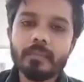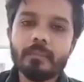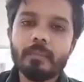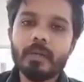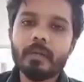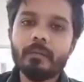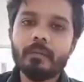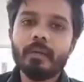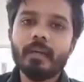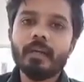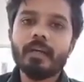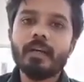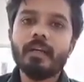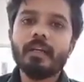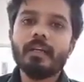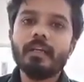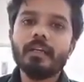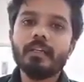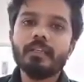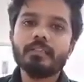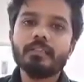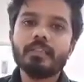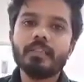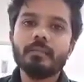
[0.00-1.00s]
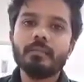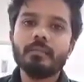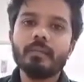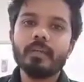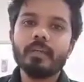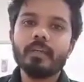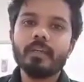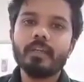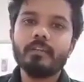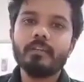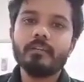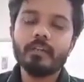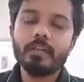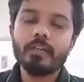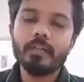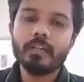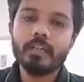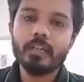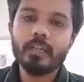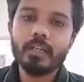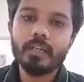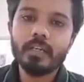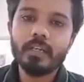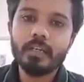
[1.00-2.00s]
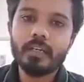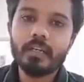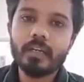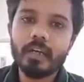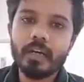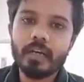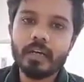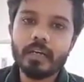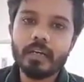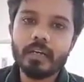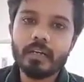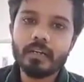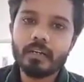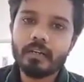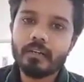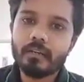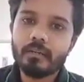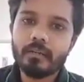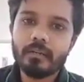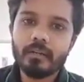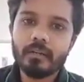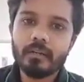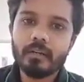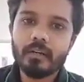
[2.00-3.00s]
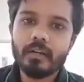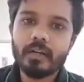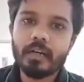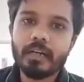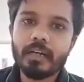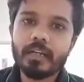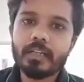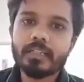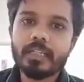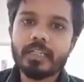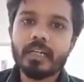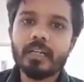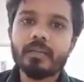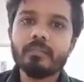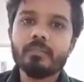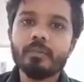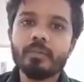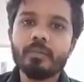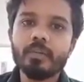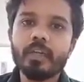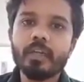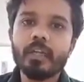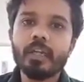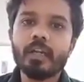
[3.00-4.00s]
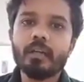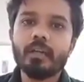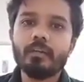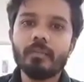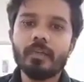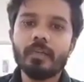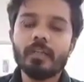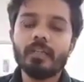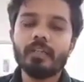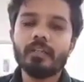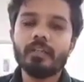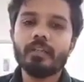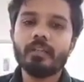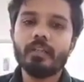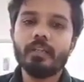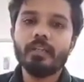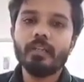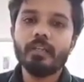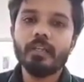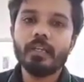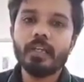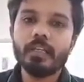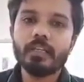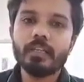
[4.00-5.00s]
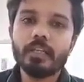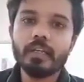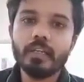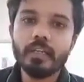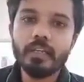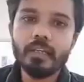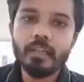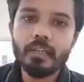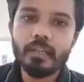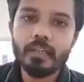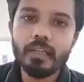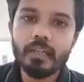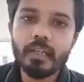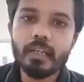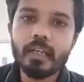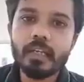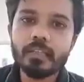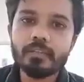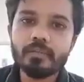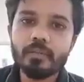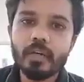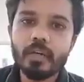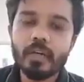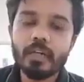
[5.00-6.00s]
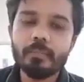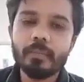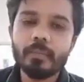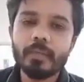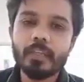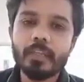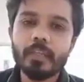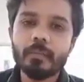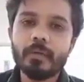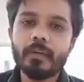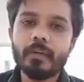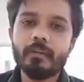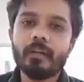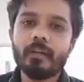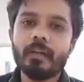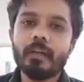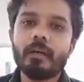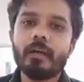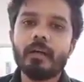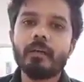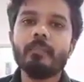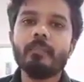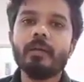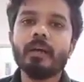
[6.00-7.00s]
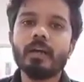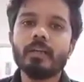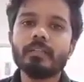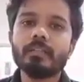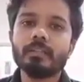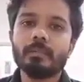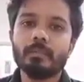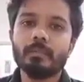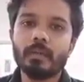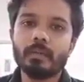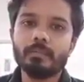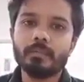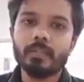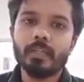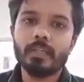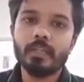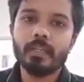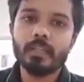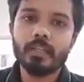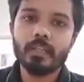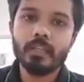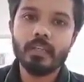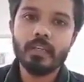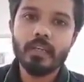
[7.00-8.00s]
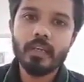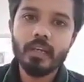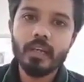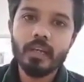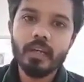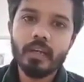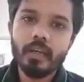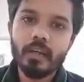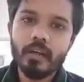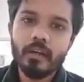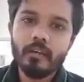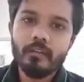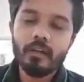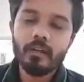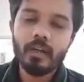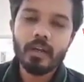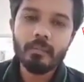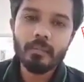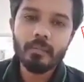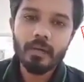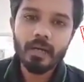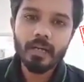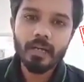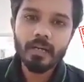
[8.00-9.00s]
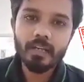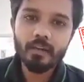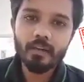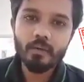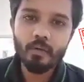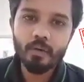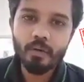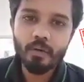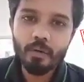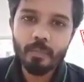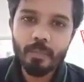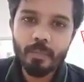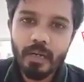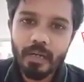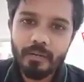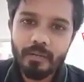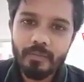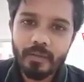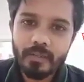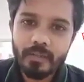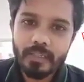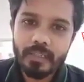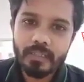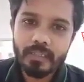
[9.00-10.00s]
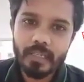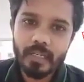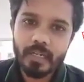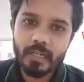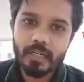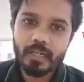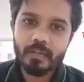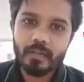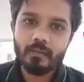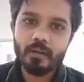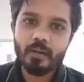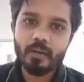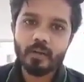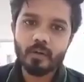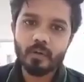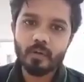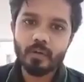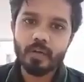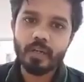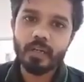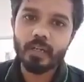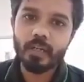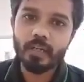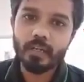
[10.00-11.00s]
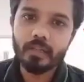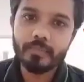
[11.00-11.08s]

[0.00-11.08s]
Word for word: చెప్పడమే గాని సిబిఐ ఎలాంటి కార్యాచరణ ముందుకెళ్లడం లేదని లేదని నిన్న సుగాలి ప్రీతిబాయ్ వాళ్ళ అమ్మగారు చెప్పడం జరిగింది వాళ్ళ అమ్మగారికి కోటి రూపాయలు ఆఫర్ చేశారంట ఒక కోటి